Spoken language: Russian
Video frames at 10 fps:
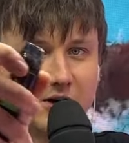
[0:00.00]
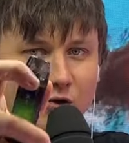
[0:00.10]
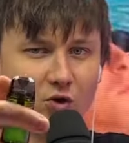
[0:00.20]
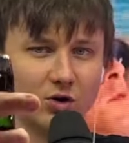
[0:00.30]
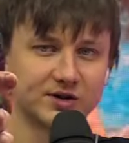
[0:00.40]

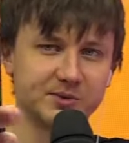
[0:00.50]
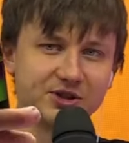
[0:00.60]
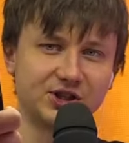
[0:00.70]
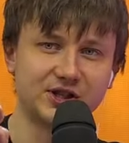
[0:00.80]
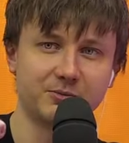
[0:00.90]
О,
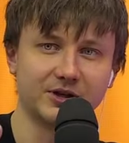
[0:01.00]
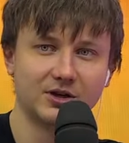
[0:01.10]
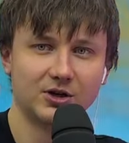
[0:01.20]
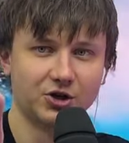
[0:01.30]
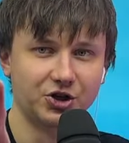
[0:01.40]
смотрите, ребят,
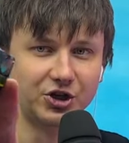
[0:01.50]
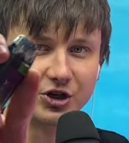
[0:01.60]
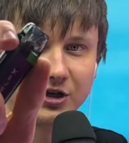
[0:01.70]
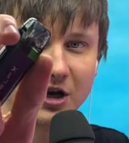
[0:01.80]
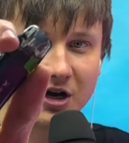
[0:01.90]
и
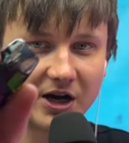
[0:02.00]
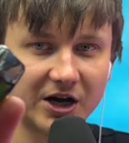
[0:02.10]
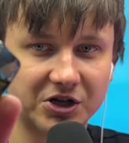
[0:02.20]
какая